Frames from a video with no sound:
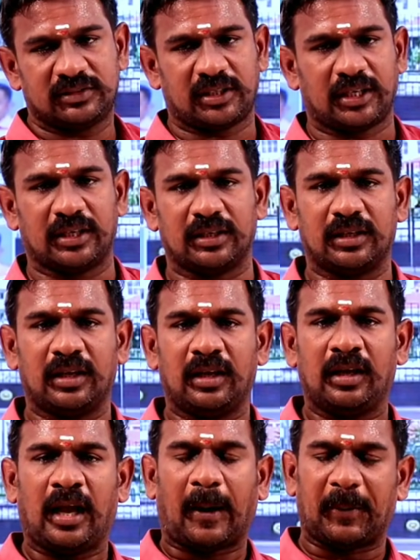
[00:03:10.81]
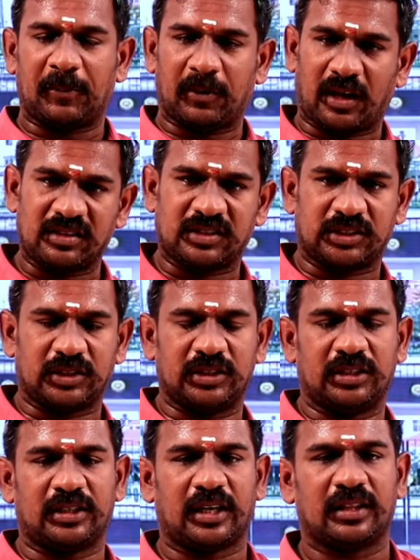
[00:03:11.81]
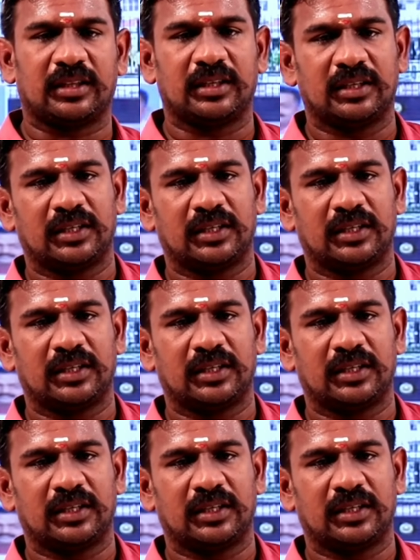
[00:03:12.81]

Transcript: சரிங்களா அப்போ இப்போ லாஸ்ட்டு நடந்த